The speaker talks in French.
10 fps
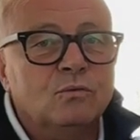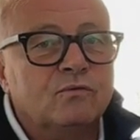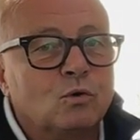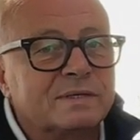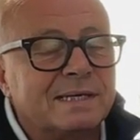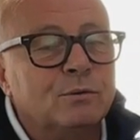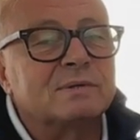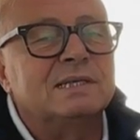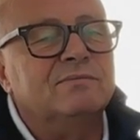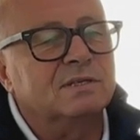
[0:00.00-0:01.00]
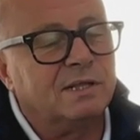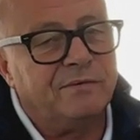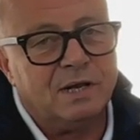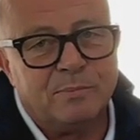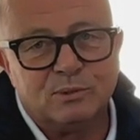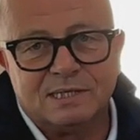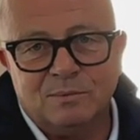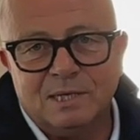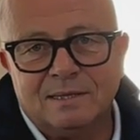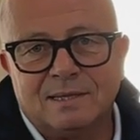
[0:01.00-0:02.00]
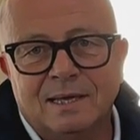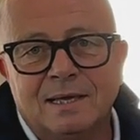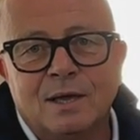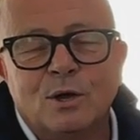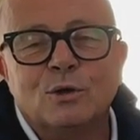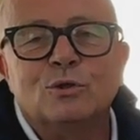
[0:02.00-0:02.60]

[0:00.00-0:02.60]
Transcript: Nous vous conseillons, si vous en avez la possibilité,